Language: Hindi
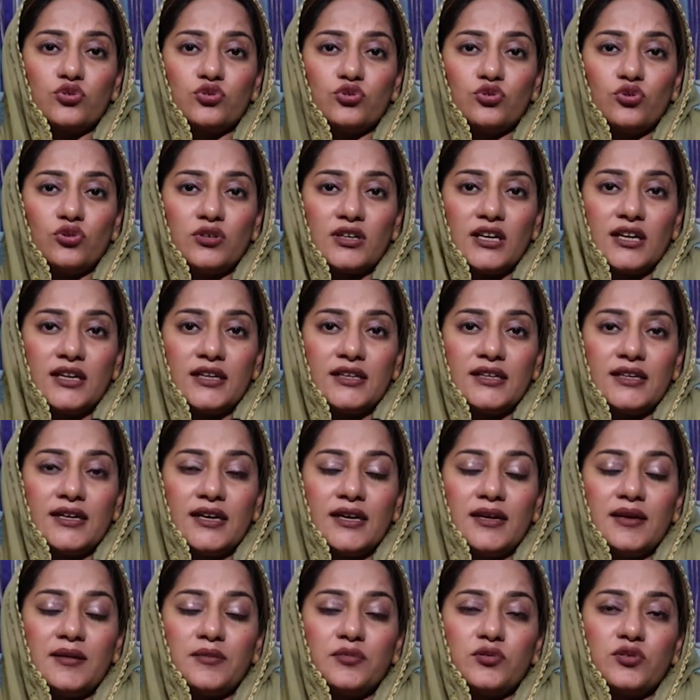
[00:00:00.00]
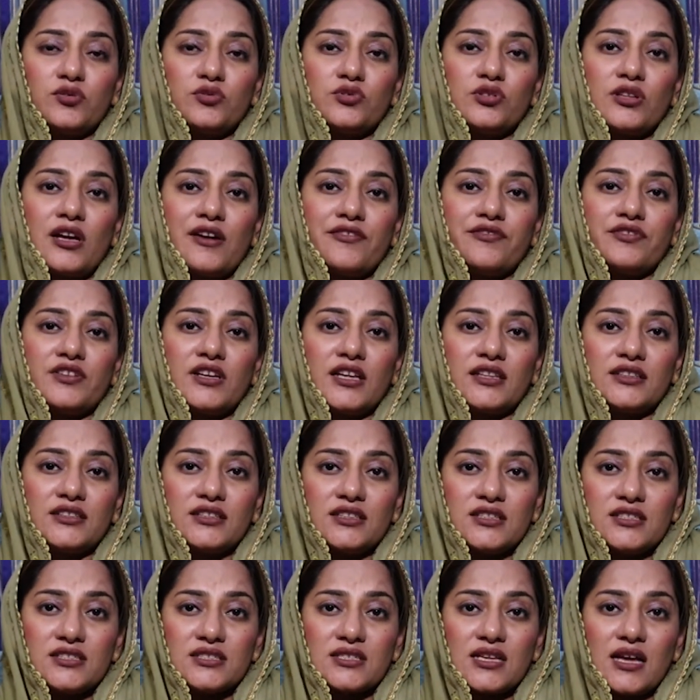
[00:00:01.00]
गुर्दों के लिए
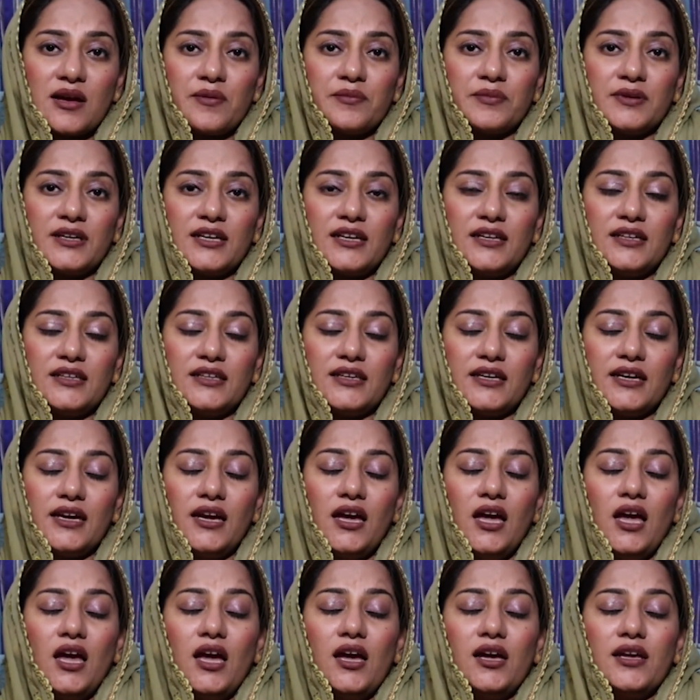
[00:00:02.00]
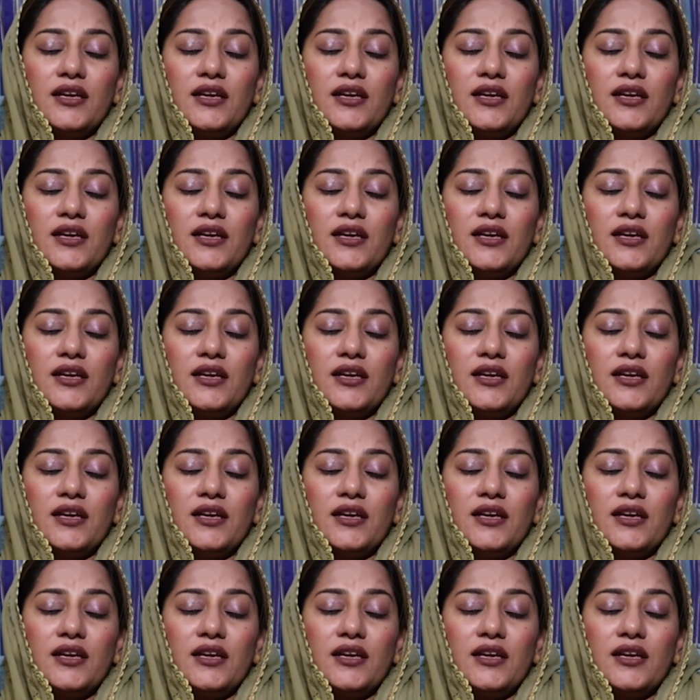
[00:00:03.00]
दाफियाती निज़ाम के लिए